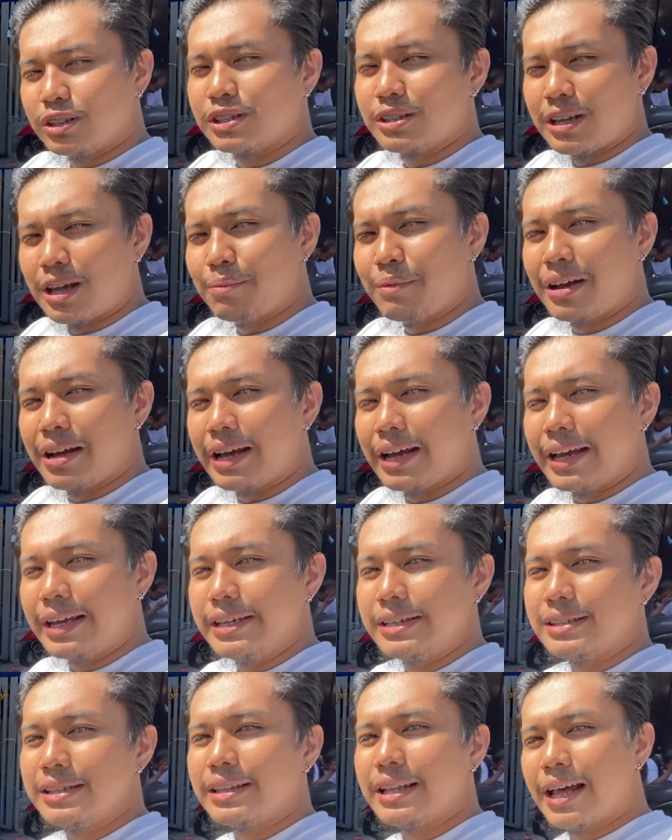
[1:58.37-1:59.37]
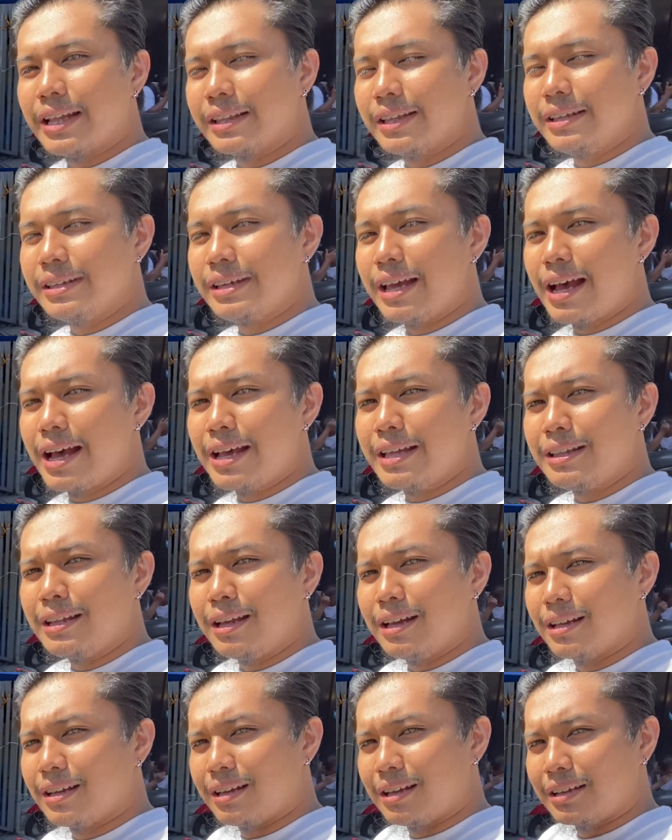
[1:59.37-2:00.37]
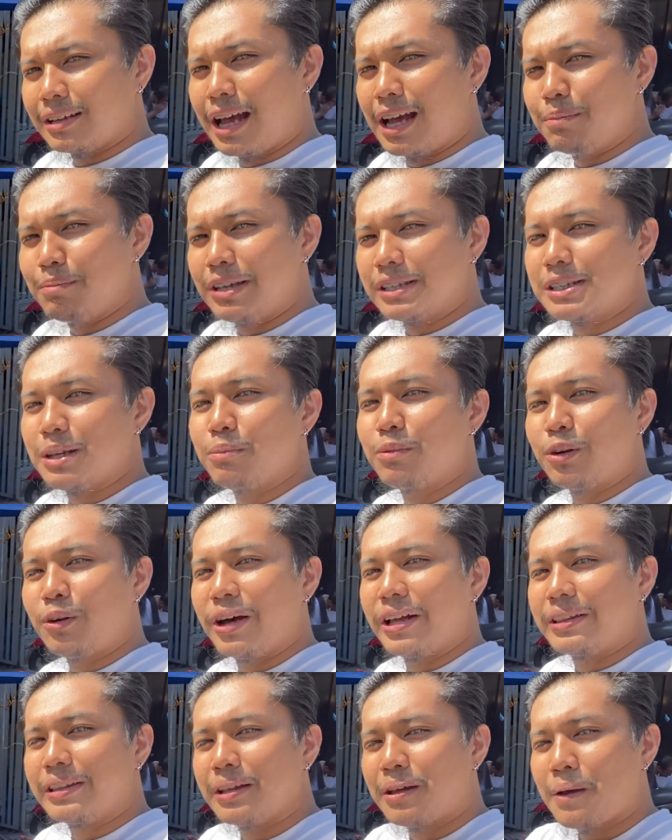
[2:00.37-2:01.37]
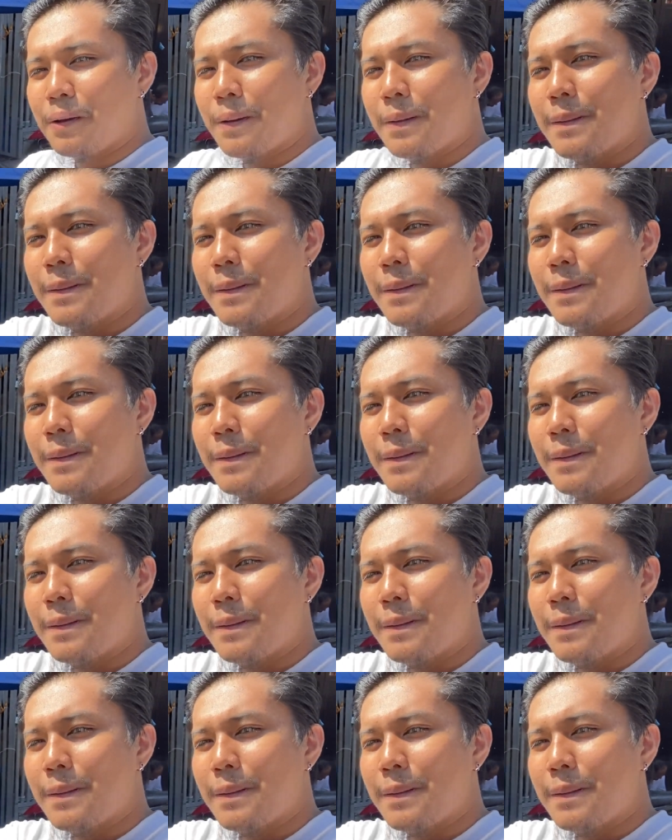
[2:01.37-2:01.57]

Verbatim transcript: sa mga ka-easy natin dyan. God bless everyone.